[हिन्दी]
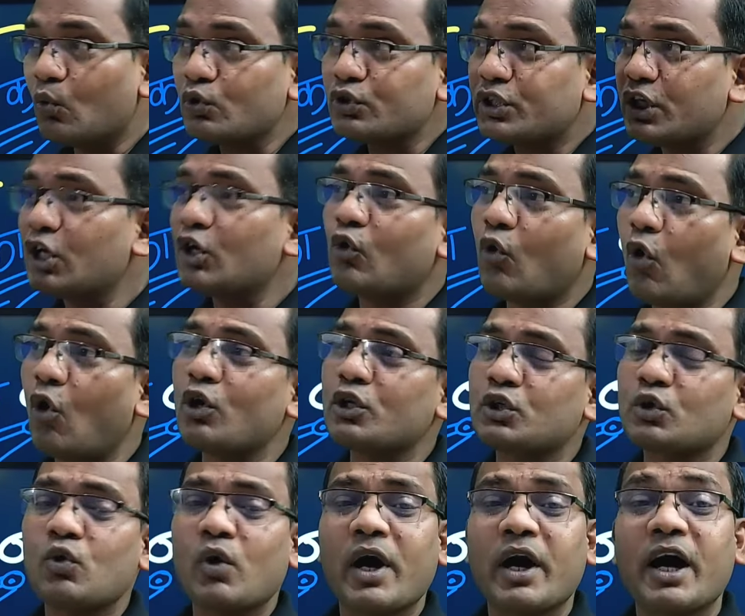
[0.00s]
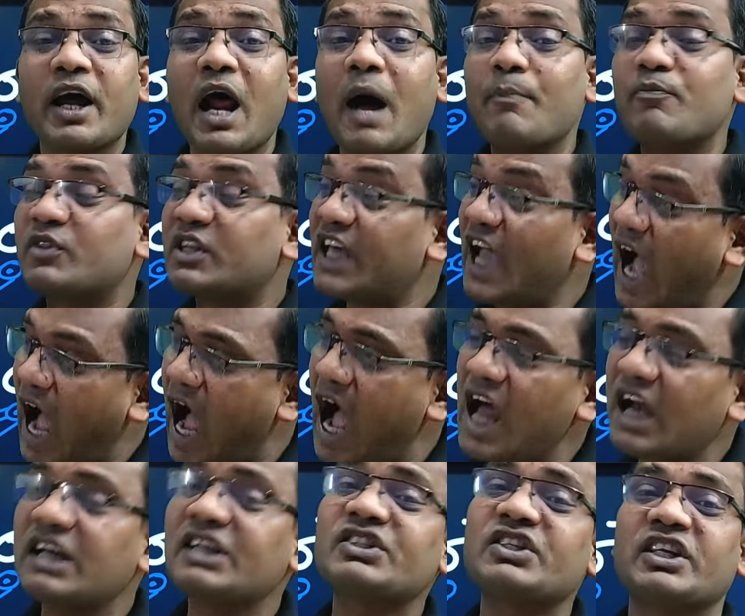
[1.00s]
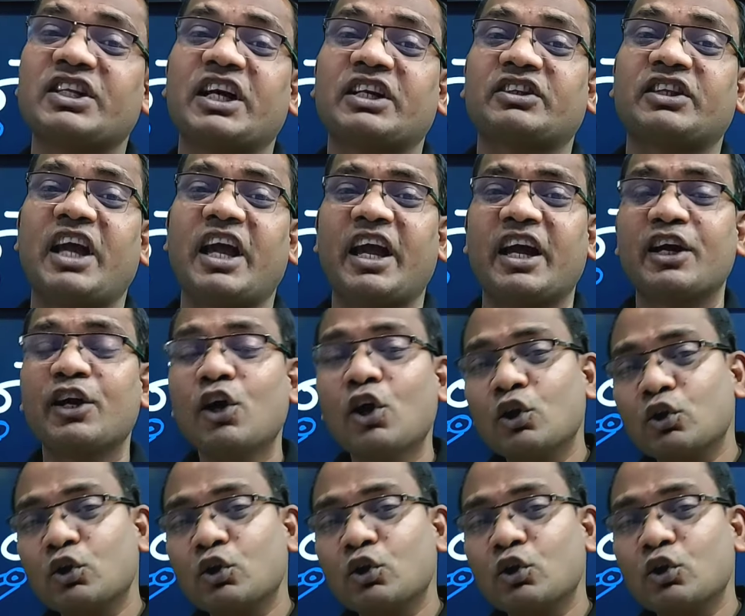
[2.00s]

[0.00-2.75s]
उसी खोज को अगर आप ध्यान से देखते हैं